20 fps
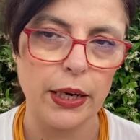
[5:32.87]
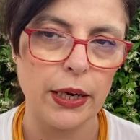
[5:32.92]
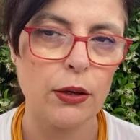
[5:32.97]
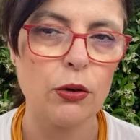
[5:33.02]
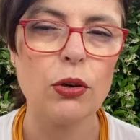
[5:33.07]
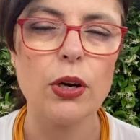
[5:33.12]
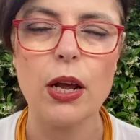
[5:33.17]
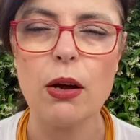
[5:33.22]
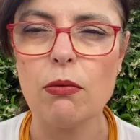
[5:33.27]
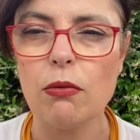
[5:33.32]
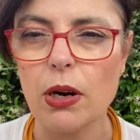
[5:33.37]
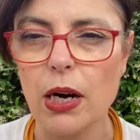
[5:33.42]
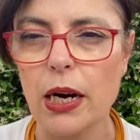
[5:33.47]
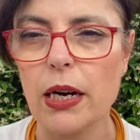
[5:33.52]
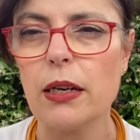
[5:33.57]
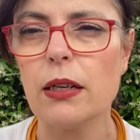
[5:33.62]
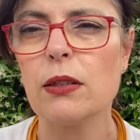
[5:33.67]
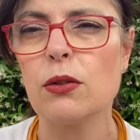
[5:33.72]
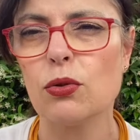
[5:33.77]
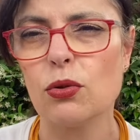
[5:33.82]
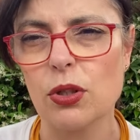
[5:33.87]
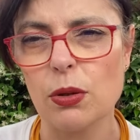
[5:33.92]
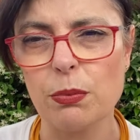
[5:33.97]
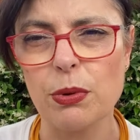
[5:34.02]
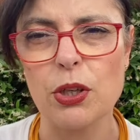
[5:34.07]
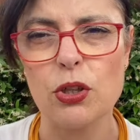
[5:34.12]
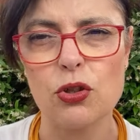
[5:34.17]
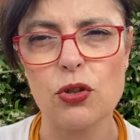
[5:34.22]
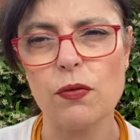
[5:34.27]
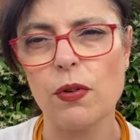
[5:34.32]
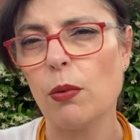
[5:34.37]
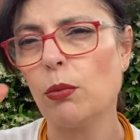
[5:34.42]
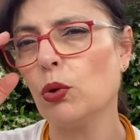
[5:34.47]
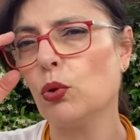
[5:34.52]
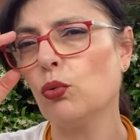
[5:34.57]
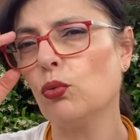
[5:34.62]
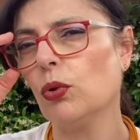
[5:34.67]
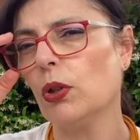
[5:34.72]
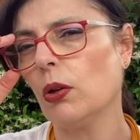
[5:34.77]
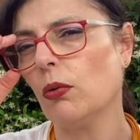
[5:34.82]
e non è un caso se piangevamo
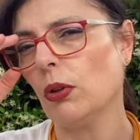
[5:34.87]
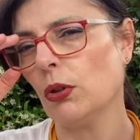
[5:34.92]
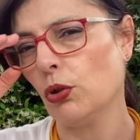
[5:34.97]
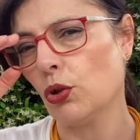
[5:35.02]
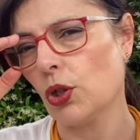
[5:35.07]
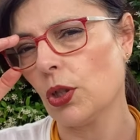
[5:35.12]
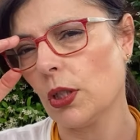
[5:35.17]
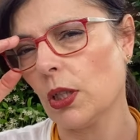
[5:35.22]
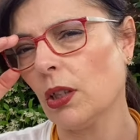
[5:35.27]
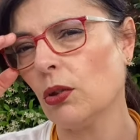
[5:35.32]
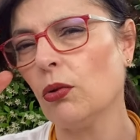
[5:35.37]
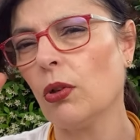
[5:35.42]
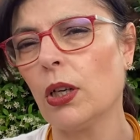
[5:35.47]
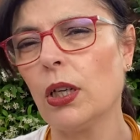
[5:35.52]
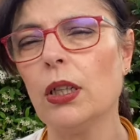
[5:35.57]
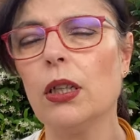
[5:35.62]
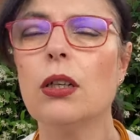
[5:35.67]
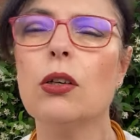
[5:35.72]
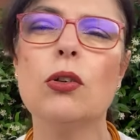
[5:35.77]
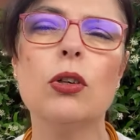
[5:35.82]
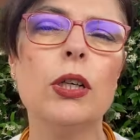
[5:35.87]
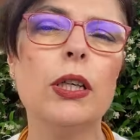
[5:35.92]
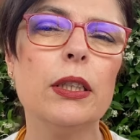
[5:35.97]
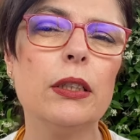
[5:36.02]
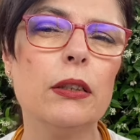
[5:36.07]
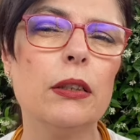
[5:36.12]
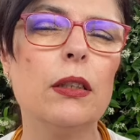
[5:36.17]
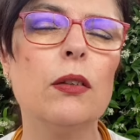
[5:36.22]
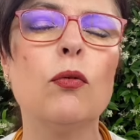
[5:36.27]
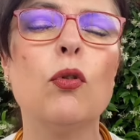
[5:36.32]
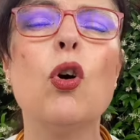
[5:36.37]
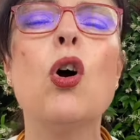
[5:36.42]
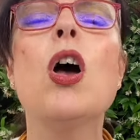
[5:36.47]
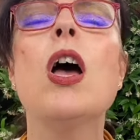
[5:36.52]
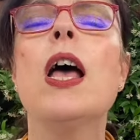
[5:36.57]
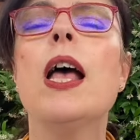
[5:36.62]
tutte quando c'è stato il reading collettivo,